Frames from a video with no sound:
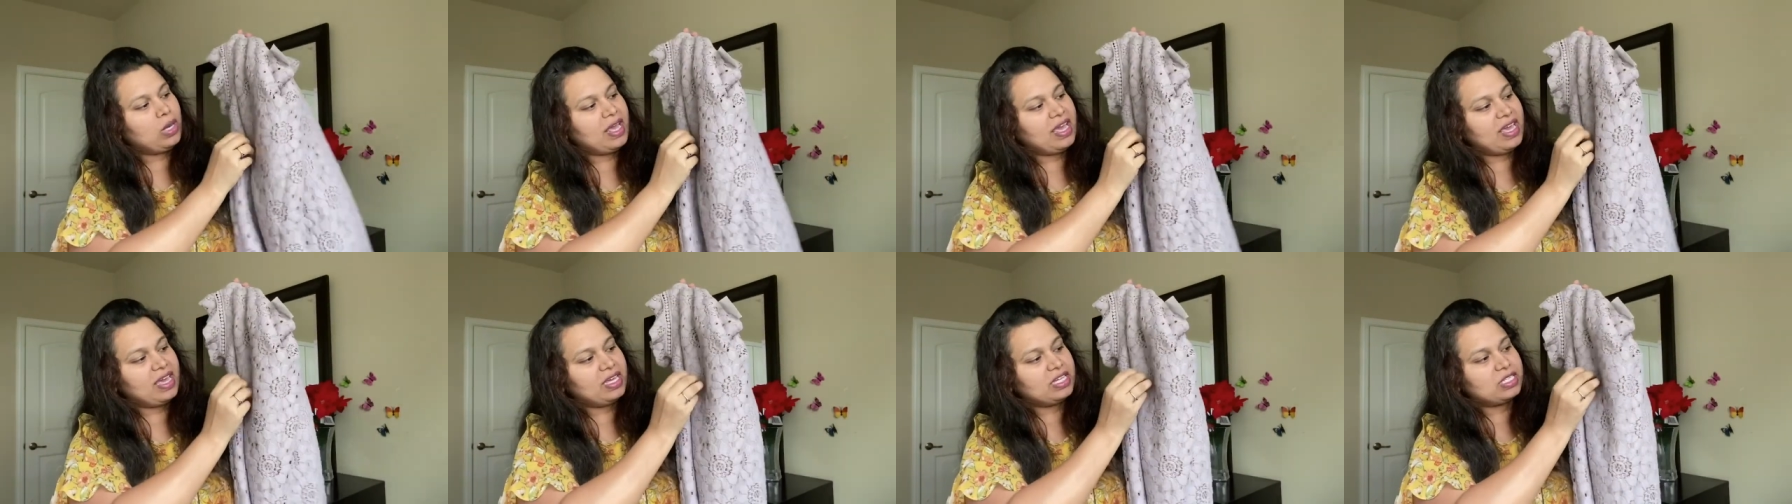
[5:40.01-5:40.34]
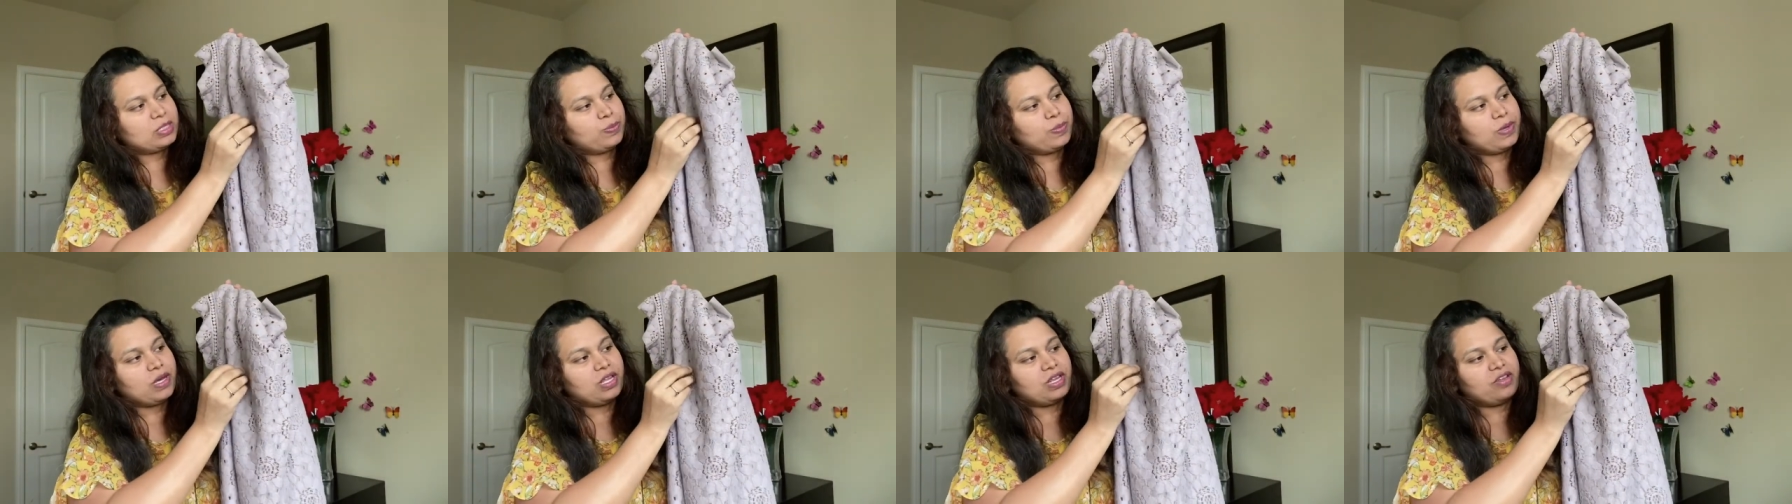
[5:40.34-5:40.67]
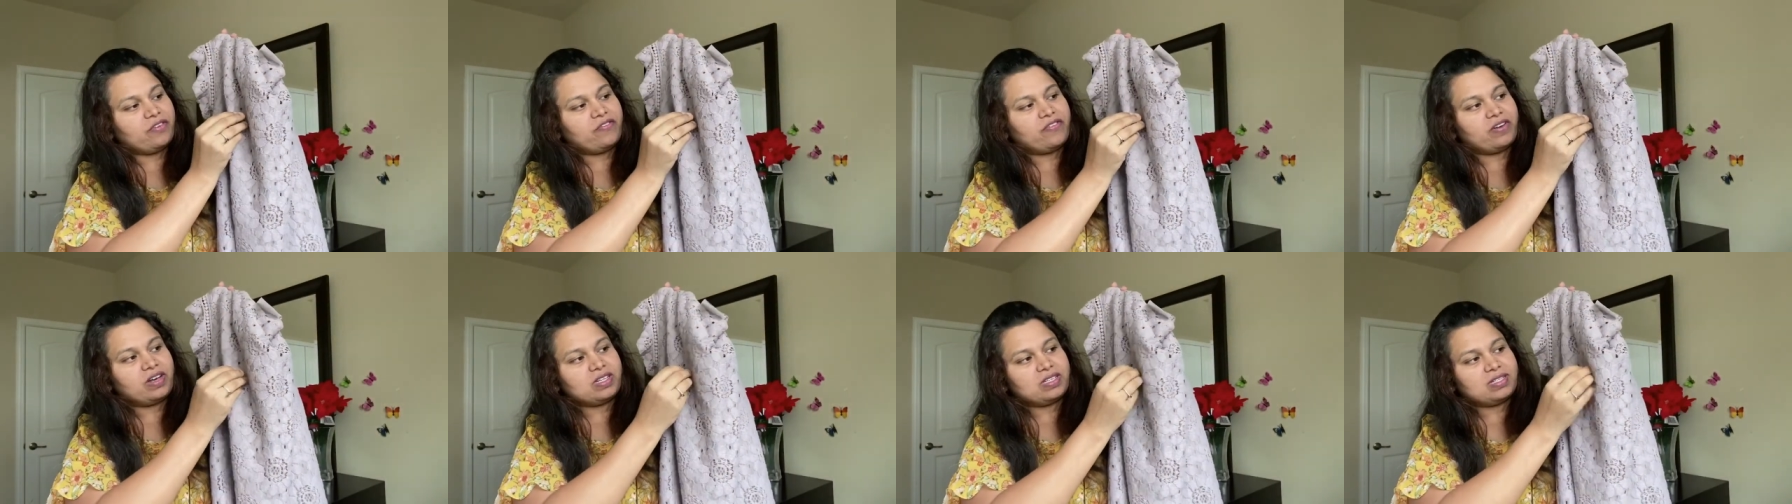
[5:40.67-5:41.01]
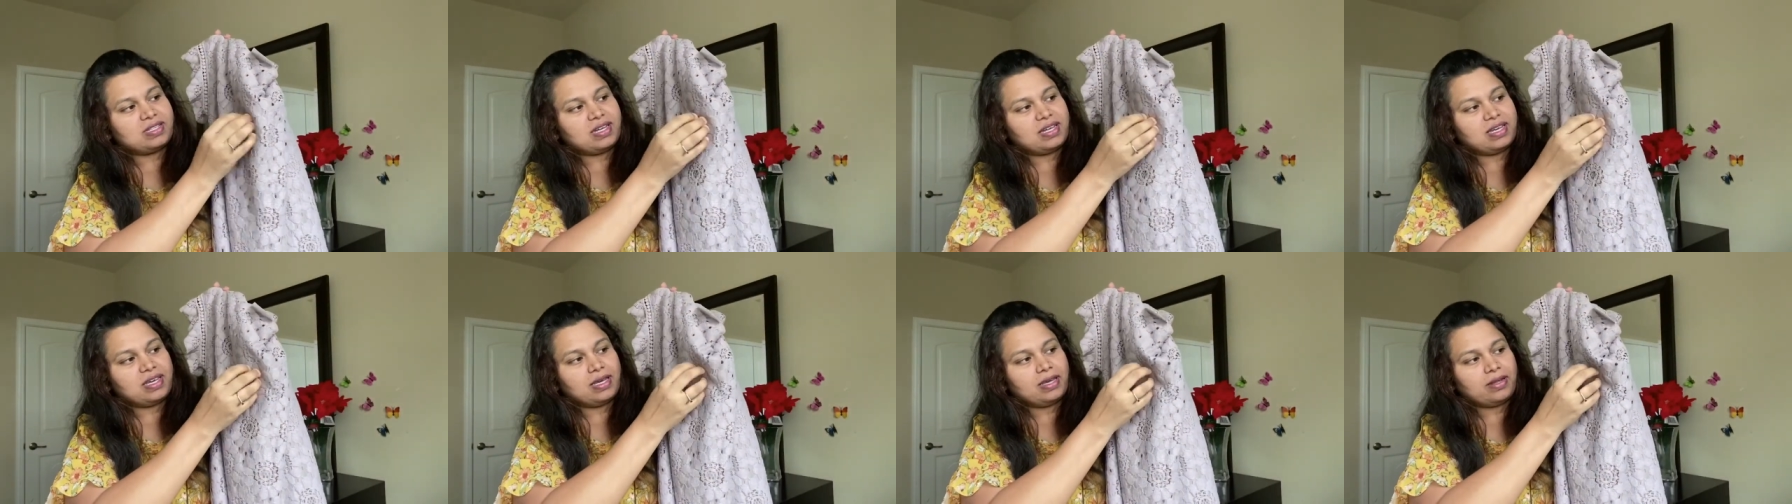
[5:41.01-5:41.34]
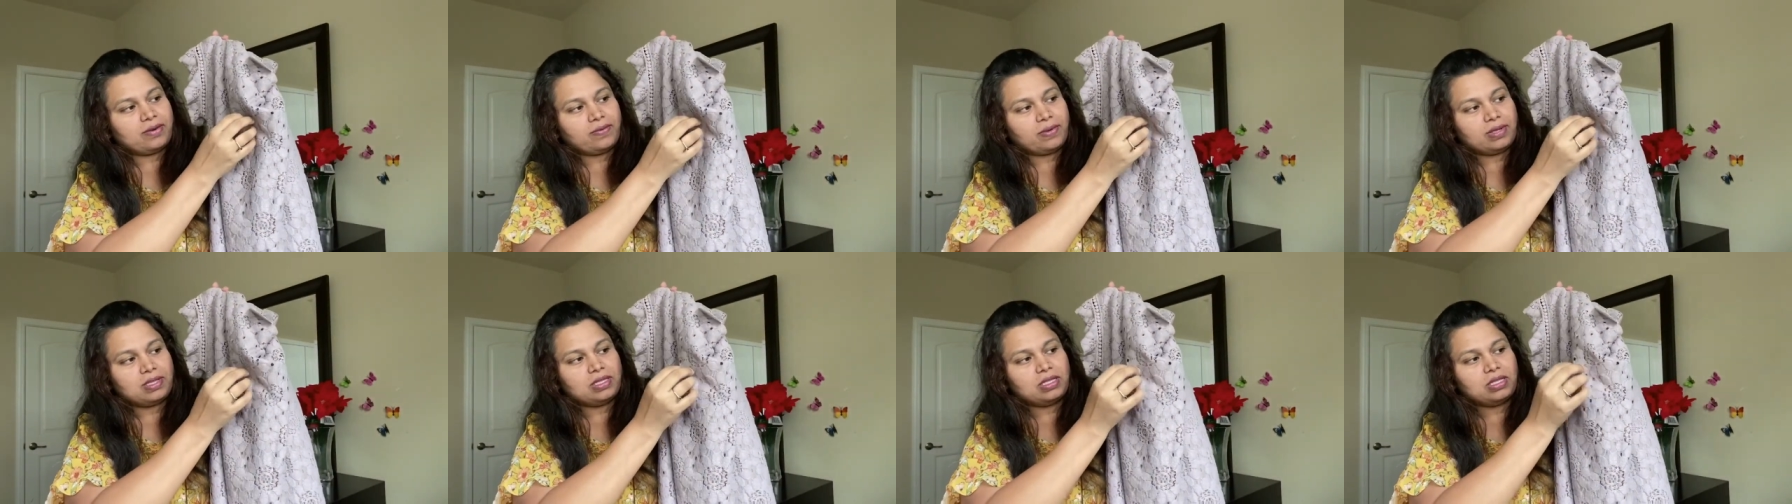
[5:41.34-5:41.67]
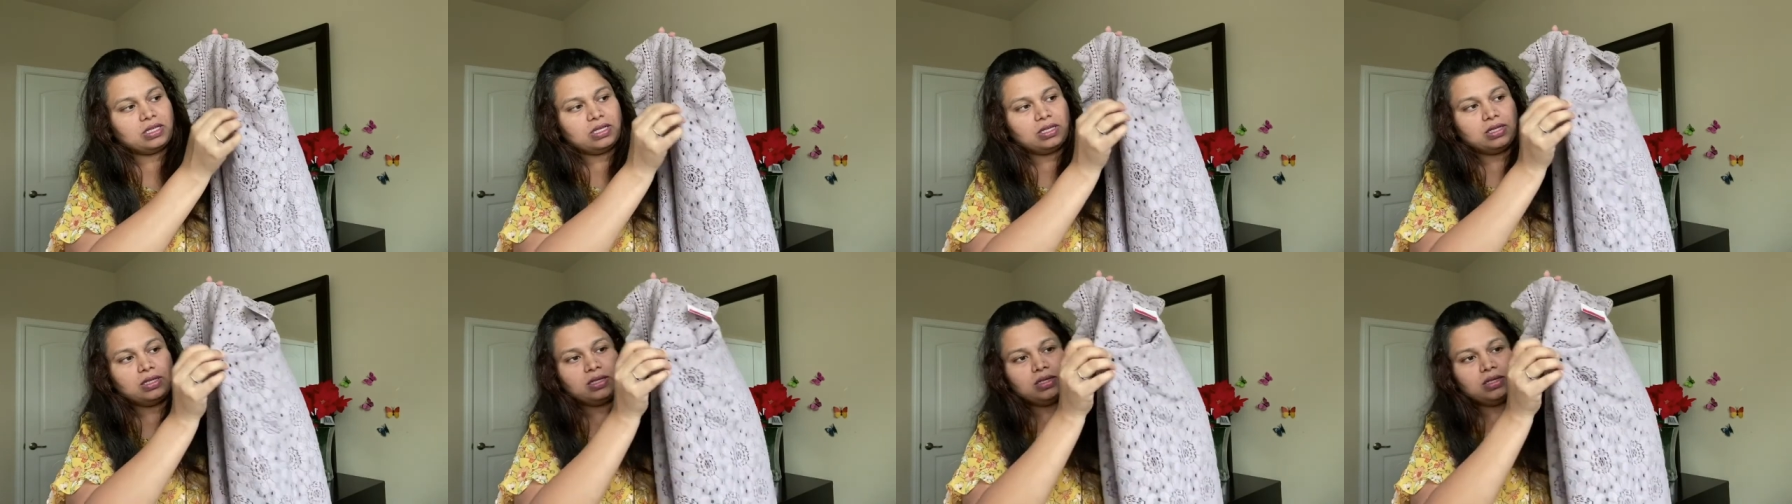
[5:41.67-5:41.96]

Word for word: லேயர்ஸ் மாதிரி ஃபர்ஸ்ட் லேயர் வந்து